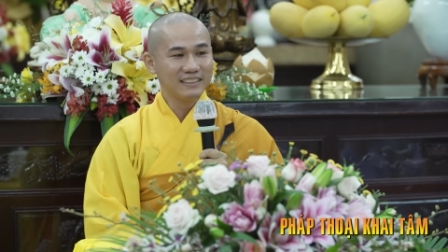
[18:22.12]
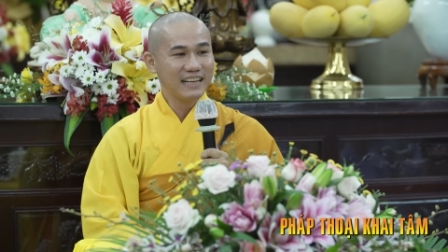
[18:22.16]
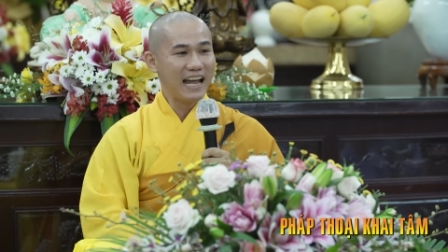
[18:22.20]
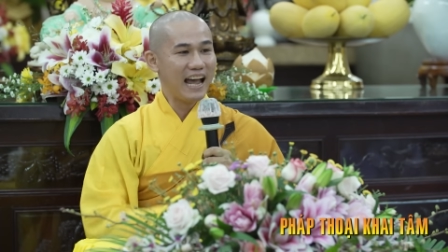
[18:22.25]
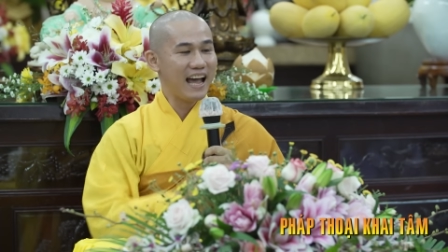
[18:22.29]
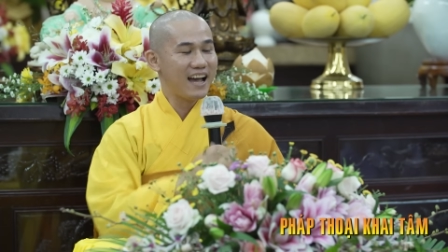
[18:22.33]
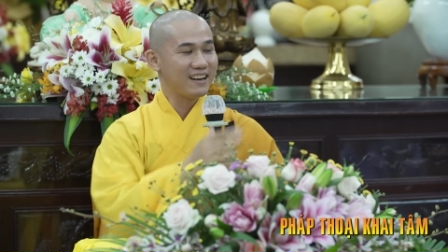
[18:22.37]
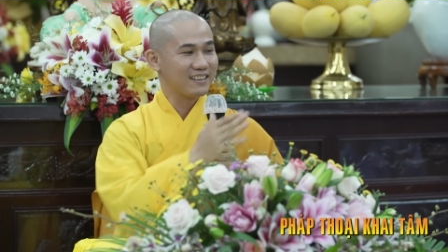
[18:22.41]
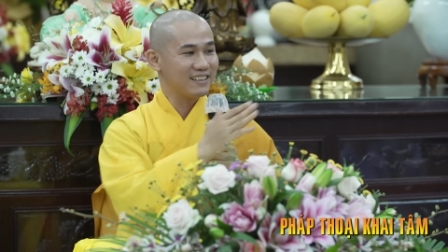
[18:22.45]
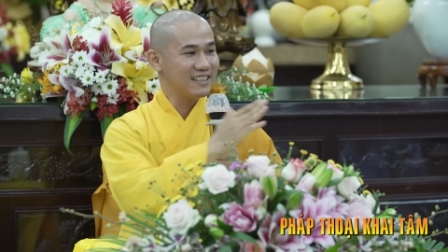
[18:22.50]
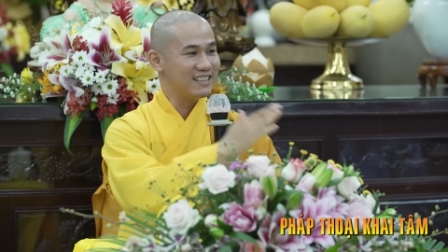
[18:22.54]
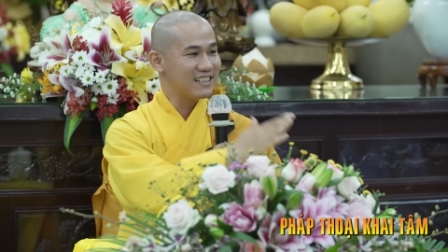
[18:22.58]

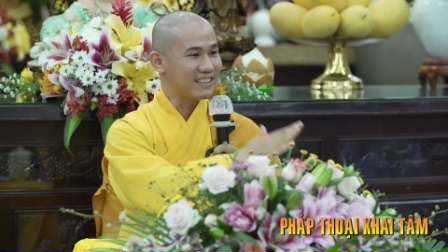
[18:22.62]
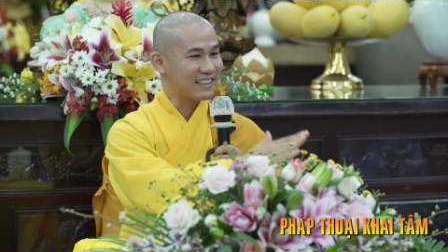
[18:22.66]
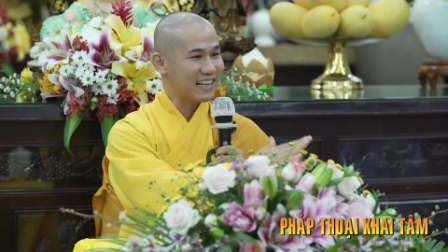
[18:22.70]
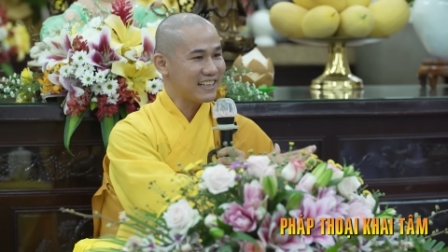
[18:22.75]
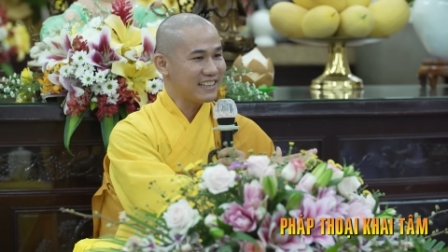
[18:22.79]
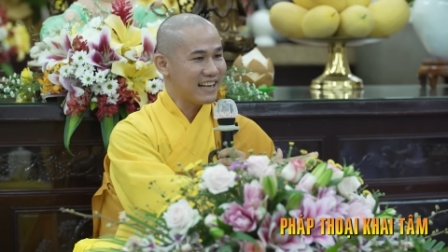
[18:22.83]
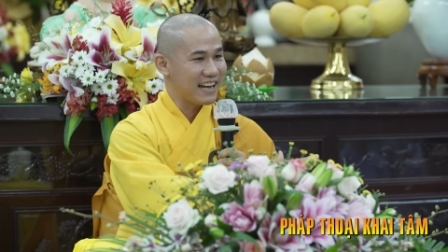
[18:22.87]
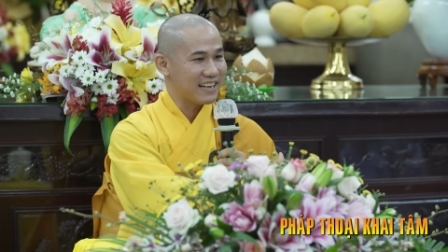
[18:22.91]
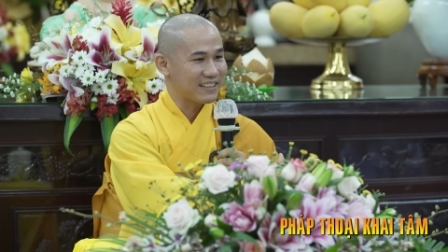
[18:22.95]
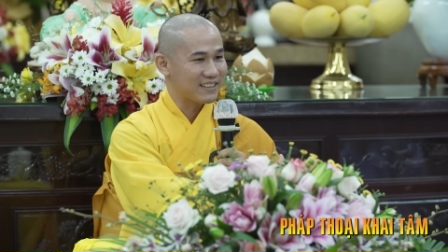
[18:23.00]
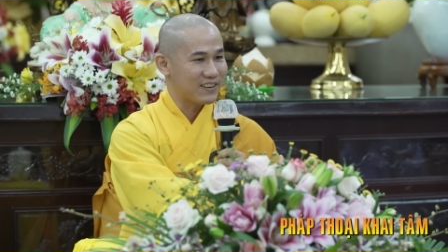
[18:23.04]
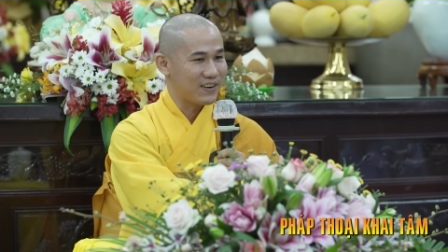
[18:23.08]
Đạt được
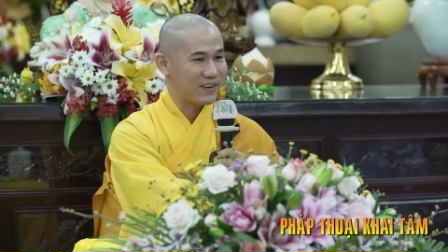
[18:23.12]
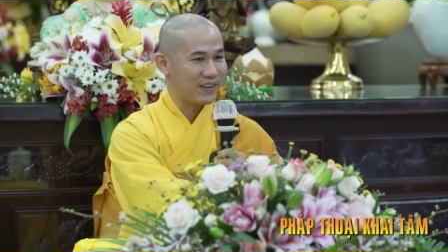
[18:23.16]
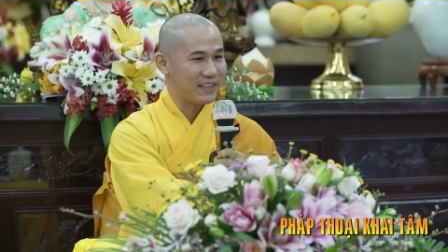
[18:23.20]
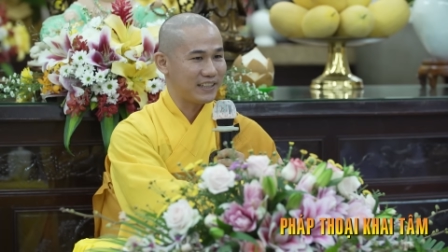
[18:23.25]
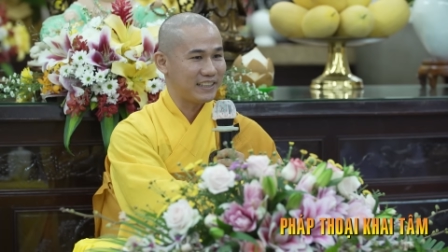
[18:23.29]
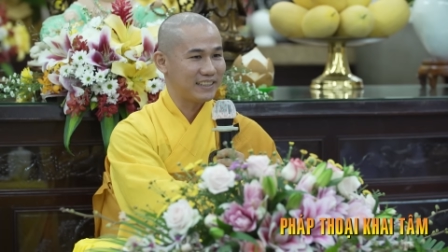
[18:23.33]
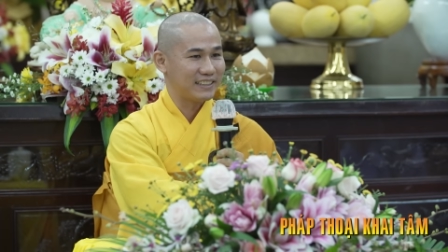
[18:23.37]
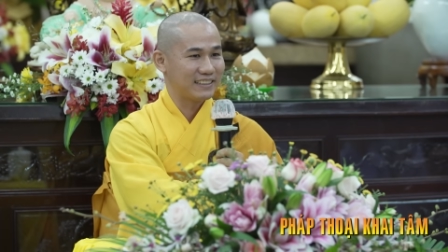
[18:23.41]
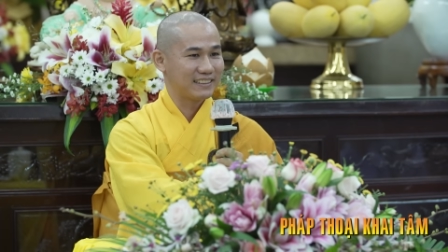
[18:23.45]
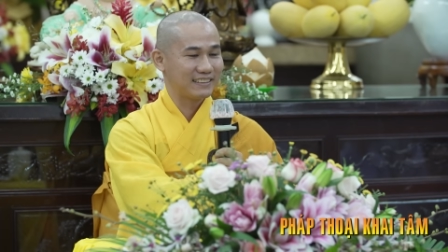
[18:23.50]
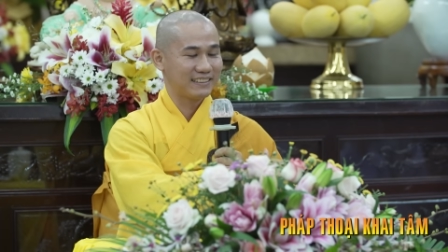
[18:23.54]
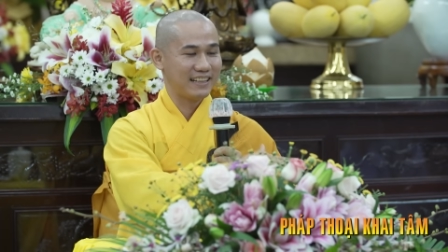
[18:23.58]
cái này
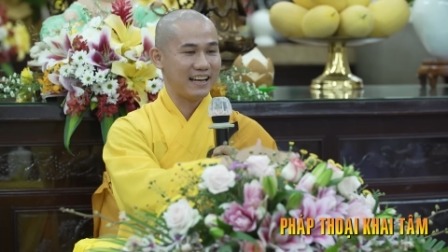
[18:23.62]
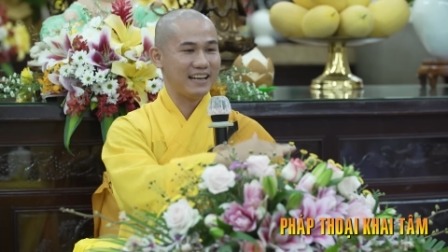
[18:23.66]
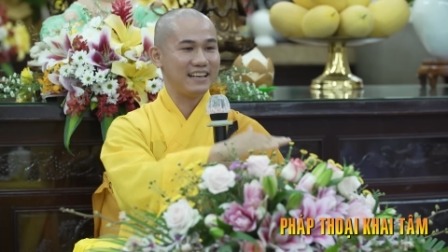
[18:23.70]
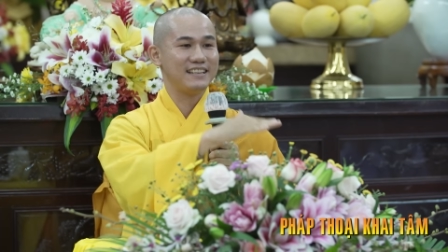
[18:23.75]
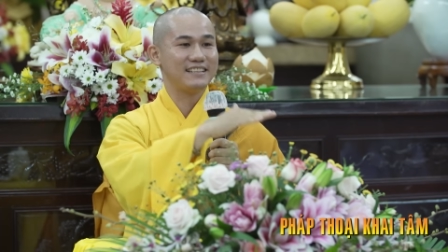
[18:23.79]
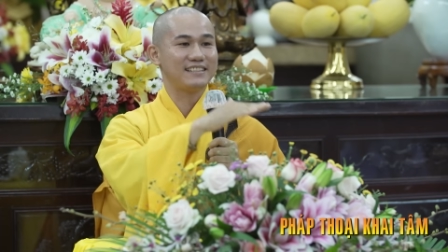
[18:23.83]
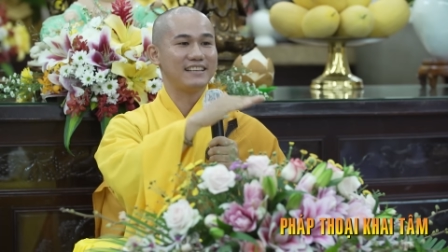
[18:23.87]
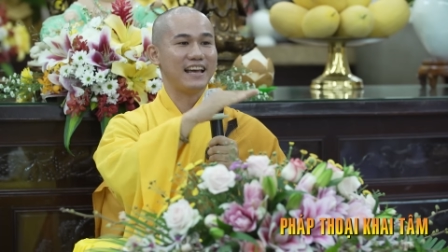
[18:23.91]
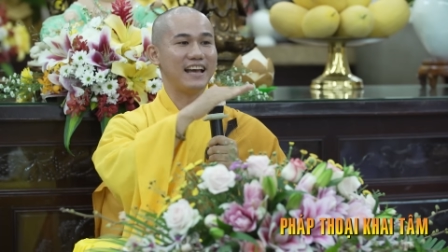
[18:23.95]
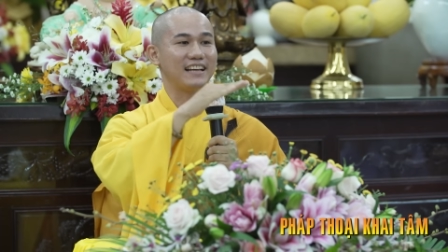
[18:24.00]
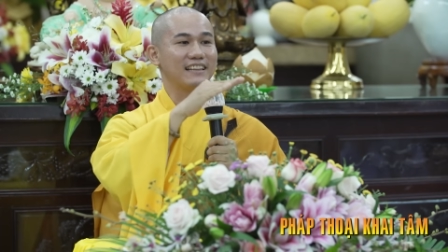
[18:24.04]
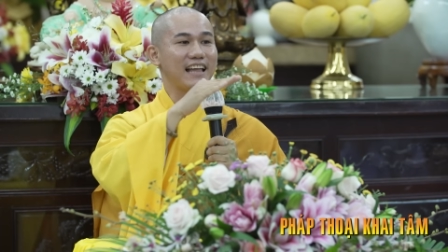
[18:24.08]
rồi
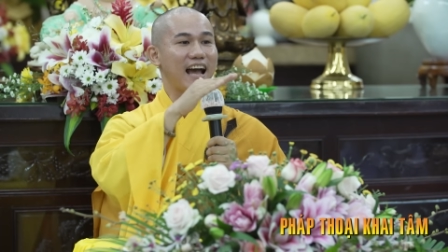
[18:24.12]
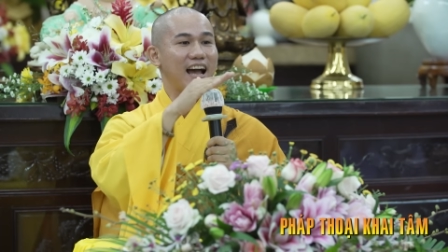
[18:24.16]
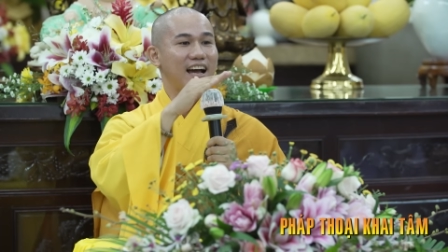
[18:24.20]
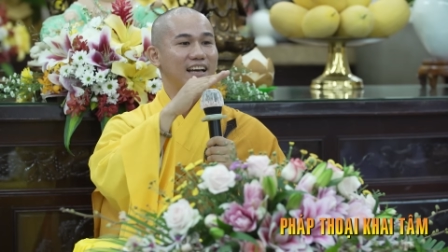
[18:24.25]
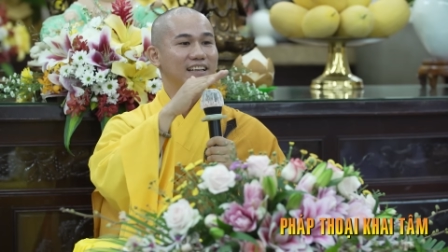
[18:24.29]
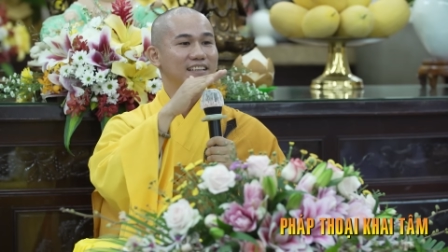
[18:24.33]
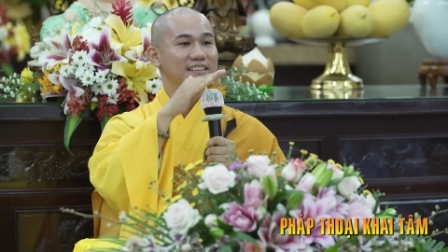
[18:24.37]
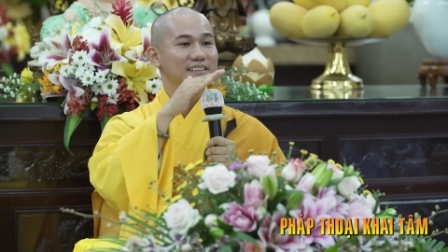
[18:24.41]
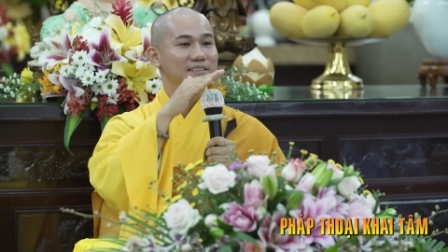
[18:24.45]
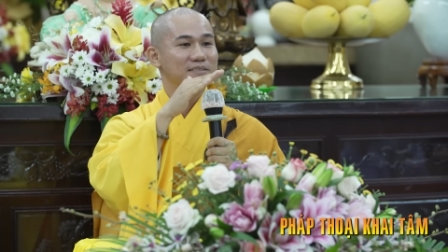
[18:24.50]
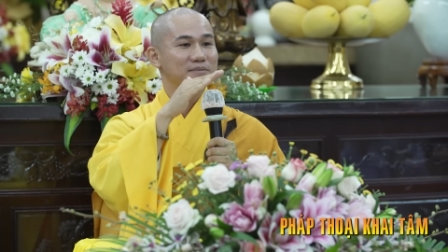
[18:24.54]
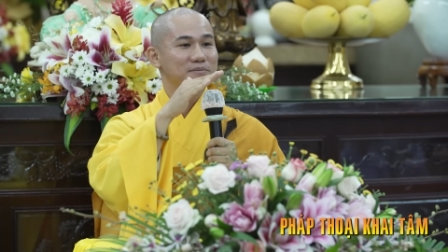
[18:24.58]
thì sẽ
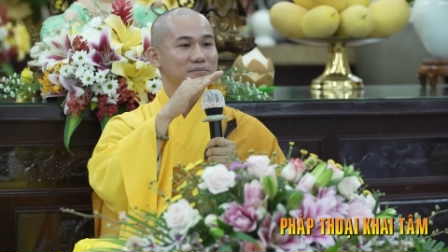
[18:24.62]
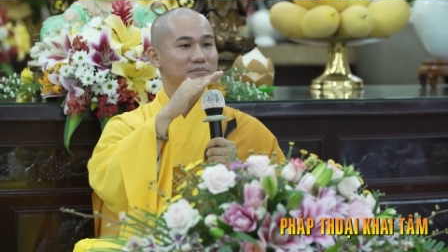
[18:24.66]
thấy